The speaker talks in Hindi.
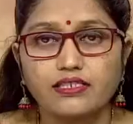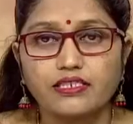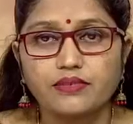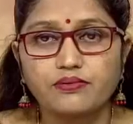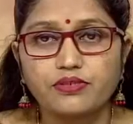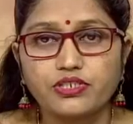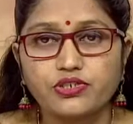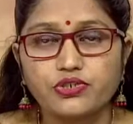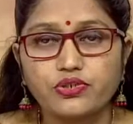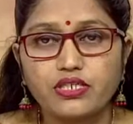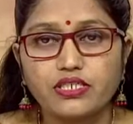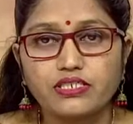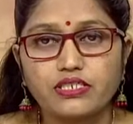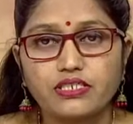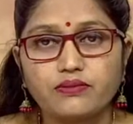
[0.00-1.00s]
जब शिशु
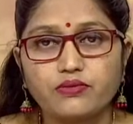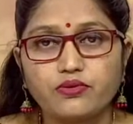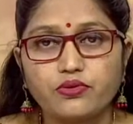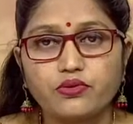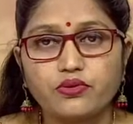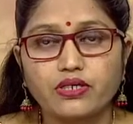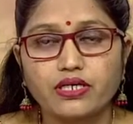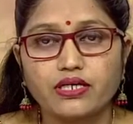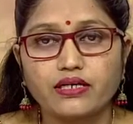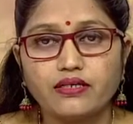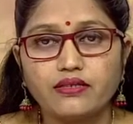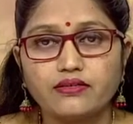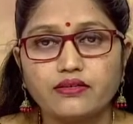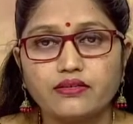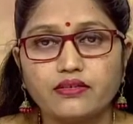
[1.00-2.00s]
का जन्म हो
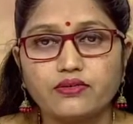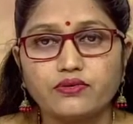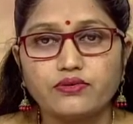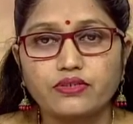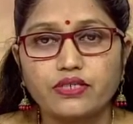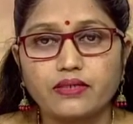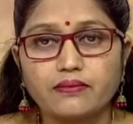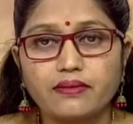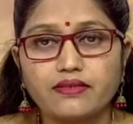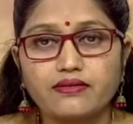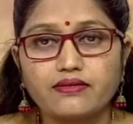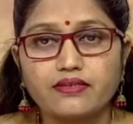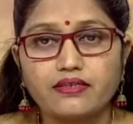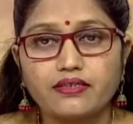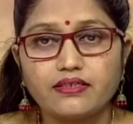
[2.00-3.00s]
गया उसके बाद
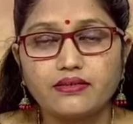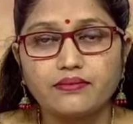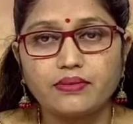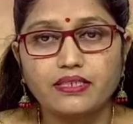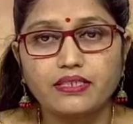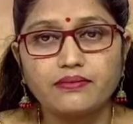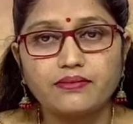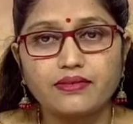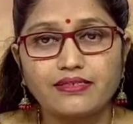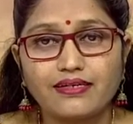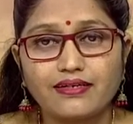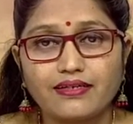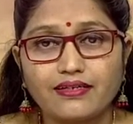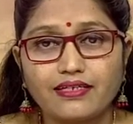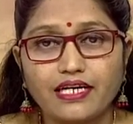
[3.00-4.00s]
थर्ड मतलब
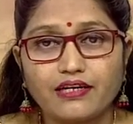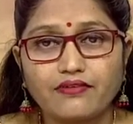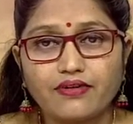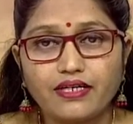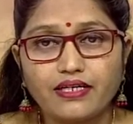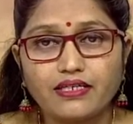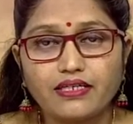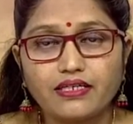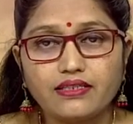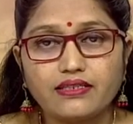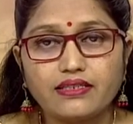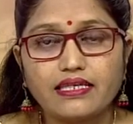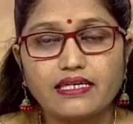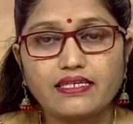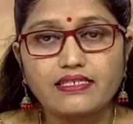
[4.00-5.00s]
डिलीवरी का
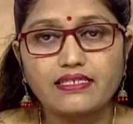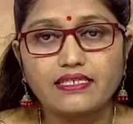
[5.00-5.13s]
तीन